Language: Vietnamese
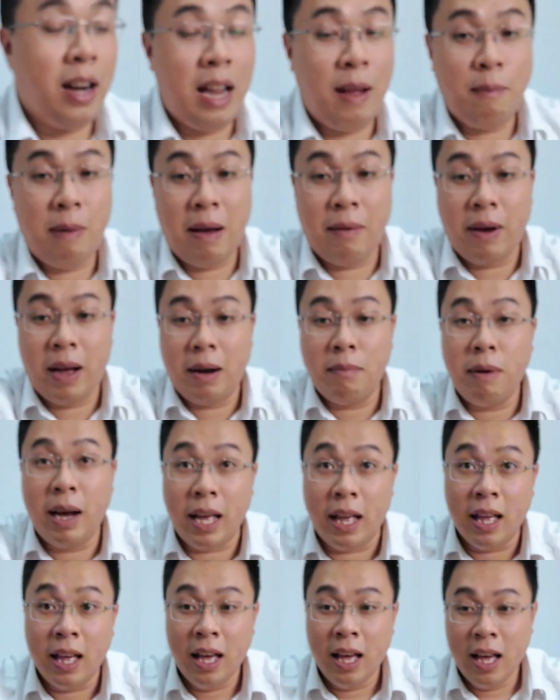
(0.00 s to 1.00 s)
cho anh em làm ảnh
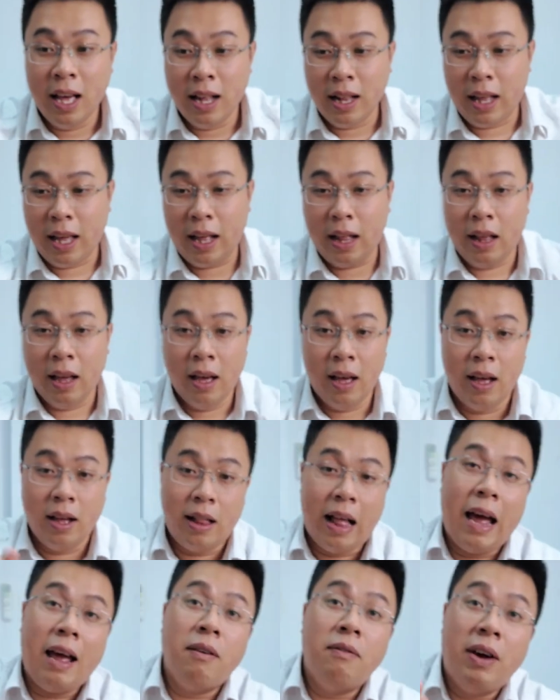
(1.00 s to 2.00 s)
mì thì
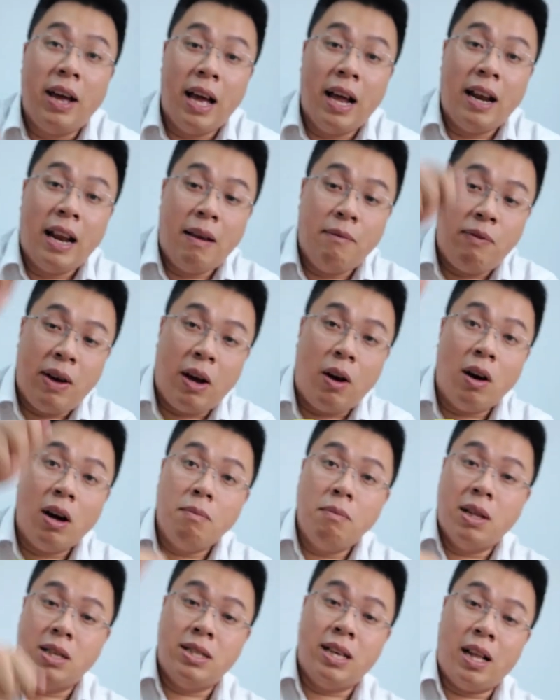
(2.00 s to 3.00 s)
thay vì anh em phải có
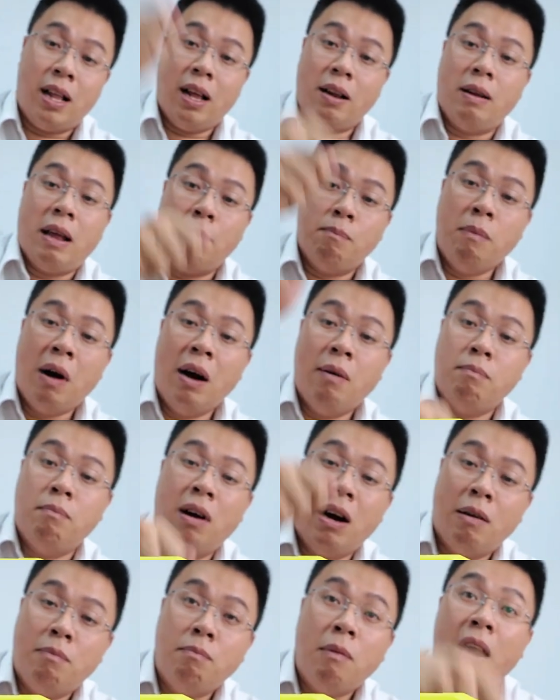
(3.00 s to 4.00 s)
cái bình xịt anh em bơm
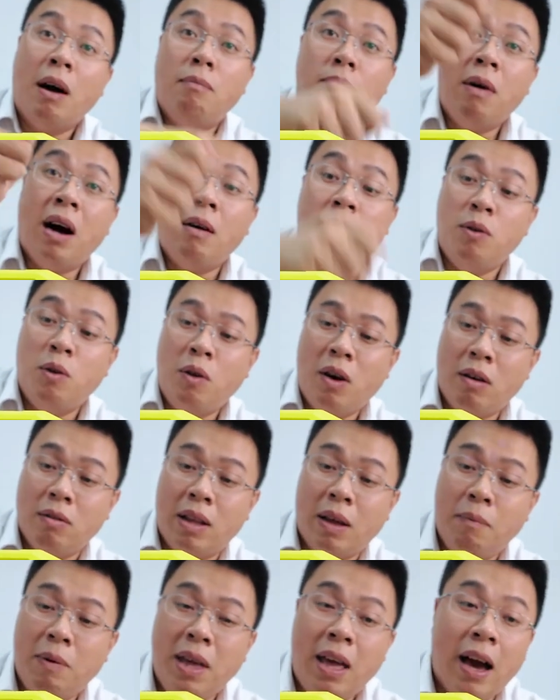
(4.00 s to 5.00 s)
bơm bơm bơm đúng
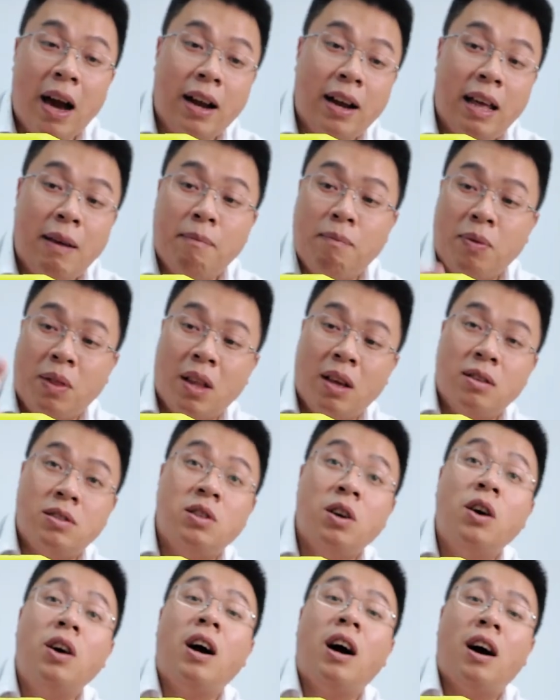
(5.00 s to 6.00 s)
không thì bây giờ anh em
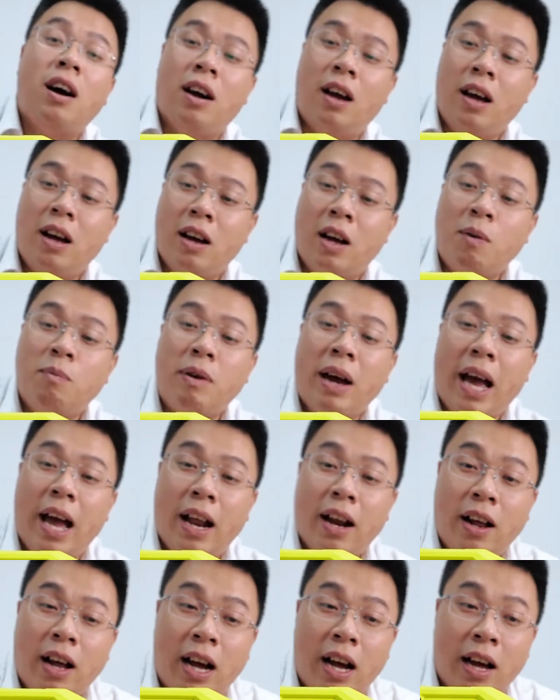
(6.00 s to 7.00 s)
sướng hơn à, công
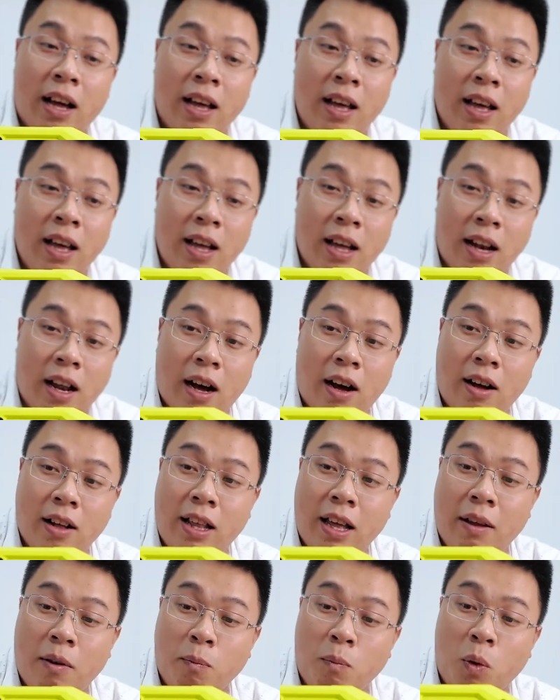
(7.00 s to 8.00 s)
nghệ rồi ha
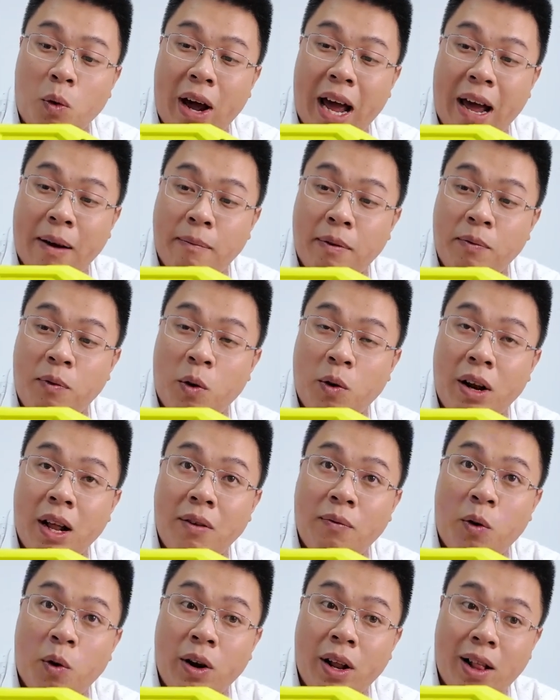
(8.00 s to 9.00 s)
đó thì mua hàng bên
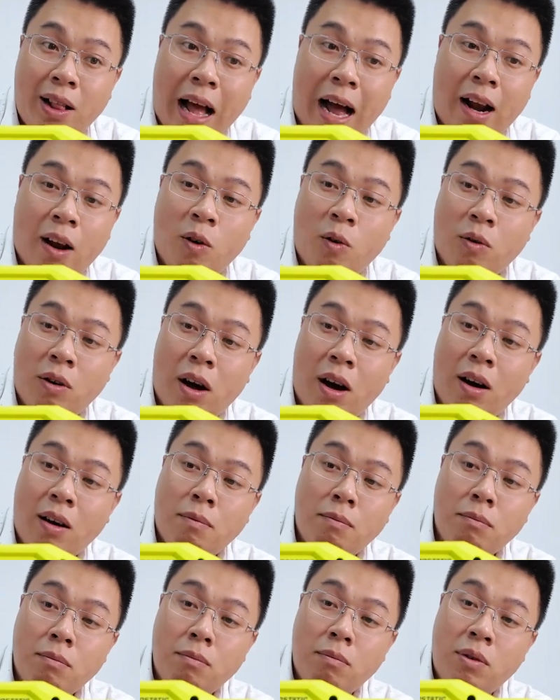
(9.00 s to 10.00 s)
Phonic Phonic tặng luôn đó
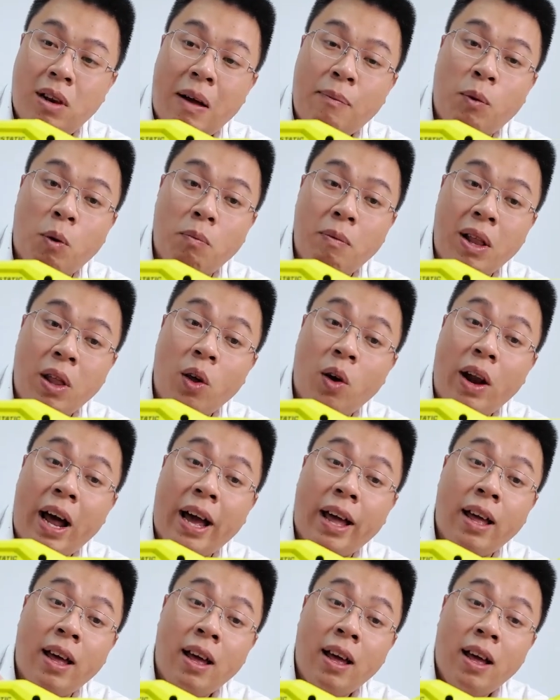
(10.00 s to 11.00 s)
lắp cục pin vô
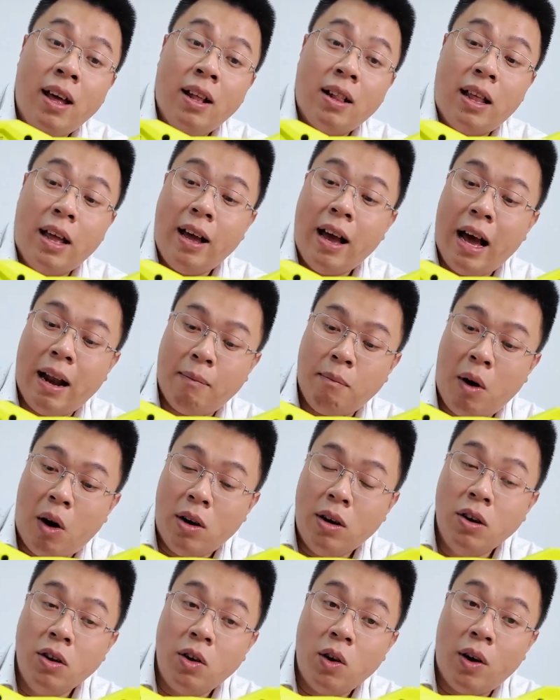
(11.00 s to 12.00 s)
đây tiến hành
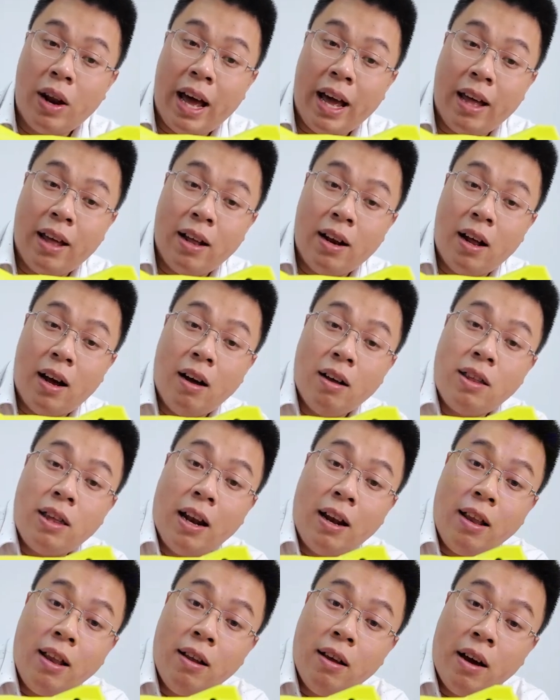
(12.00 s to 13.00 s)
bỏ nước vô đây đó
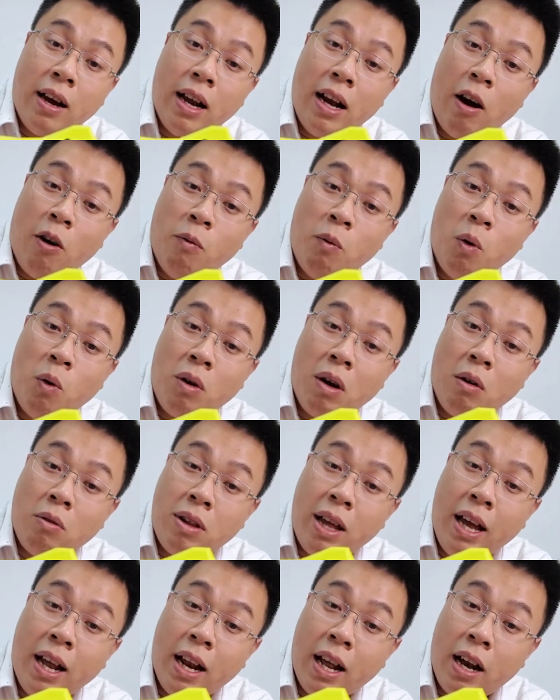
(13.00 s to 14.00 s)
chỉnh những cái đầu phun đầu
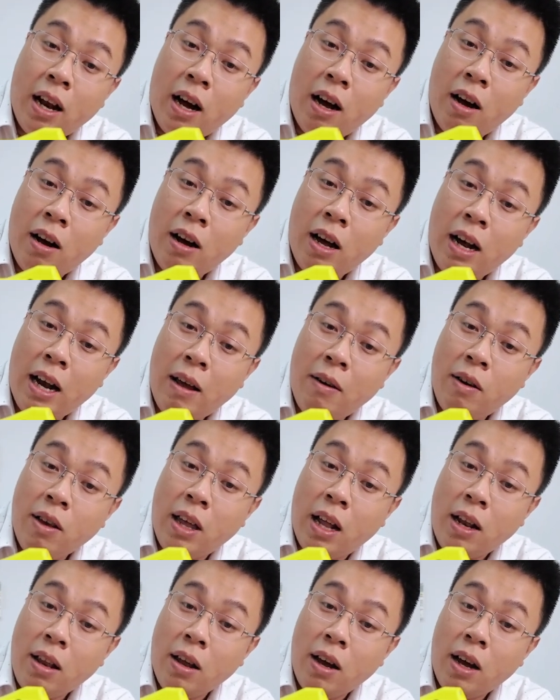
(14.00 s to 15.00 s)
tiên này đó anh em cứ
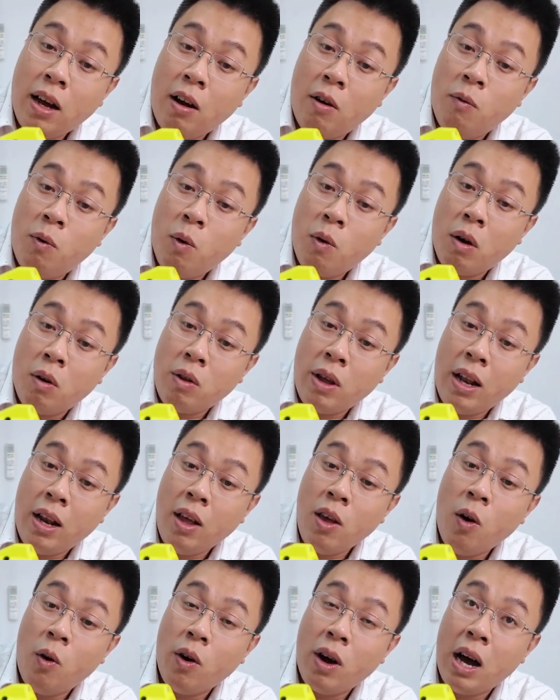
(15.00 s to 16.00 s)
chỉnh những cái đầu phun đầu tiên
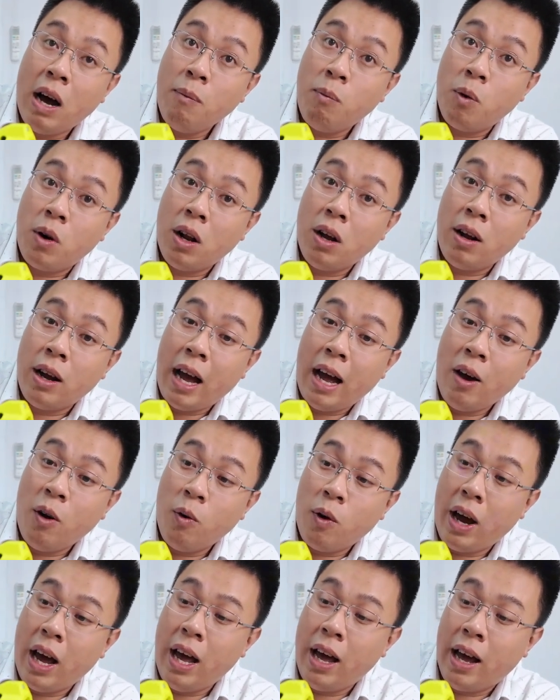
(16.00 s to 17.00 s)
nó vô khớp của nó một cái
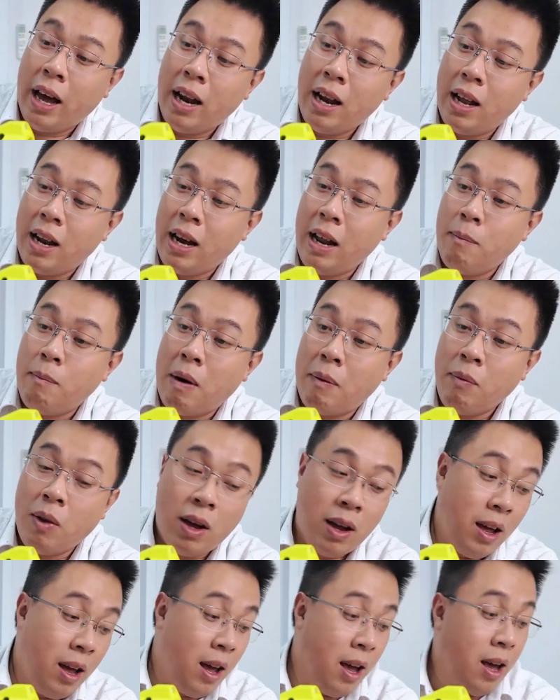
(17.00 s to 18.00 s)
ok cái là anh em bấm
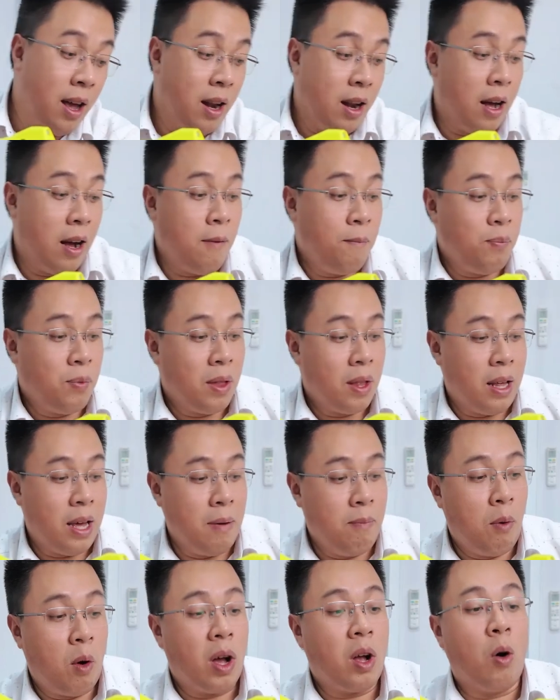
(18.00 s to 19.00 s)
thôi đó
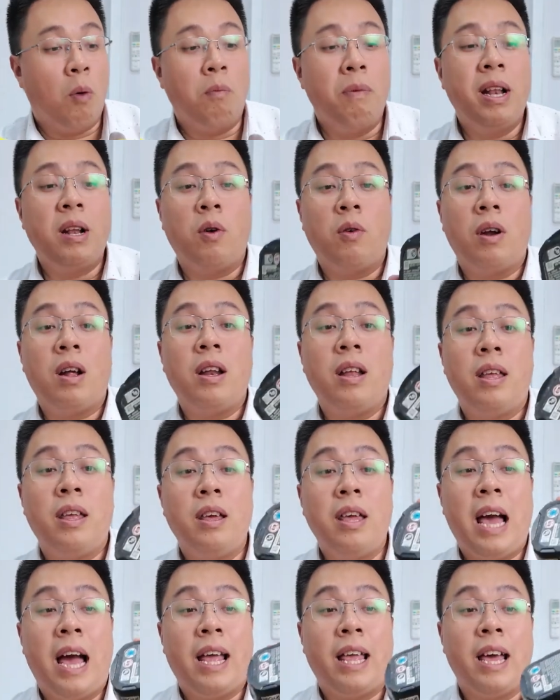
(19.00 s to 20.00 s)
thì một cái cục pin của nó là
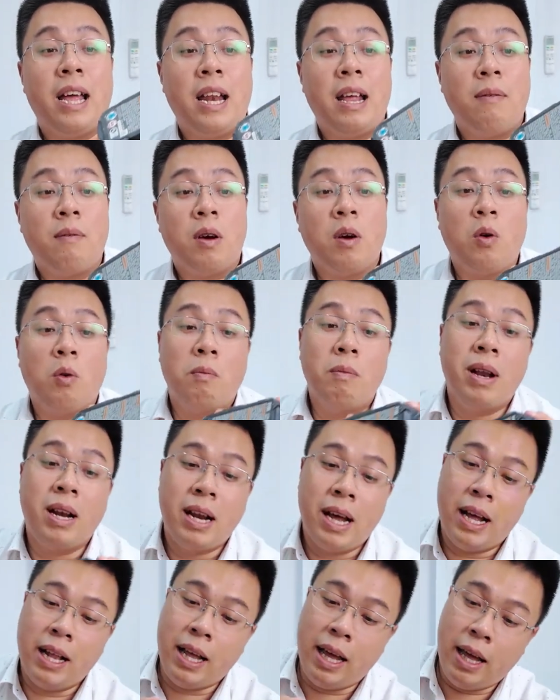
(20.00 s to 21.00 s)
như vậy nha anh em cái cục
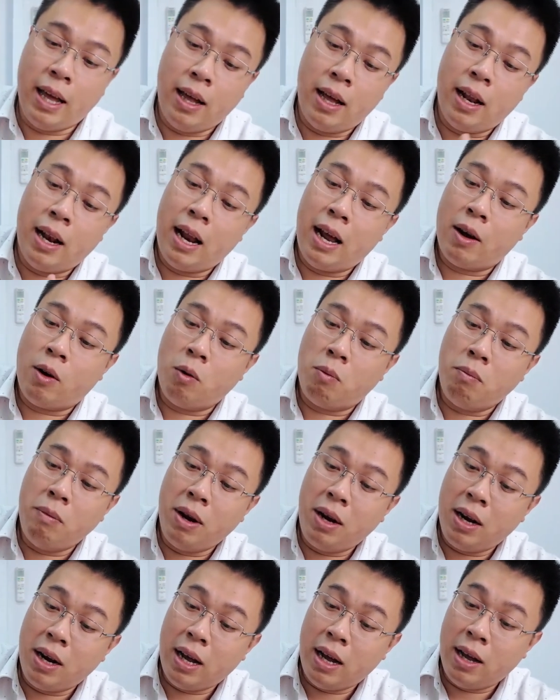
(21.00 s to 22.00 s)
pin này thì là cục
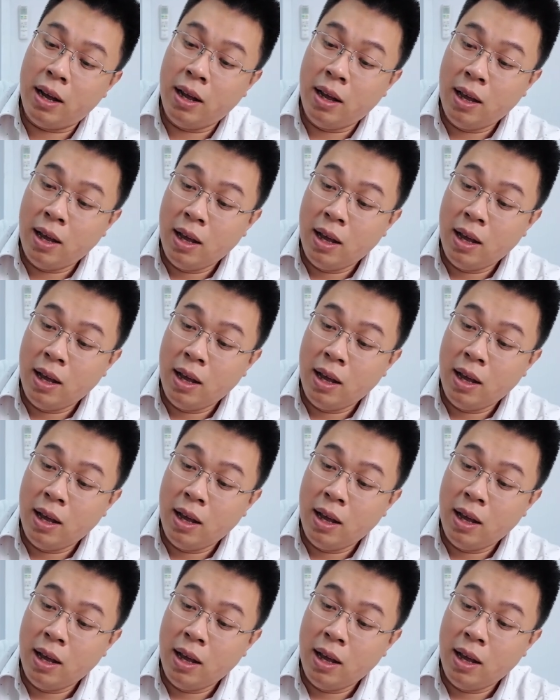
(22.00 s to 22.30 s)
pin à,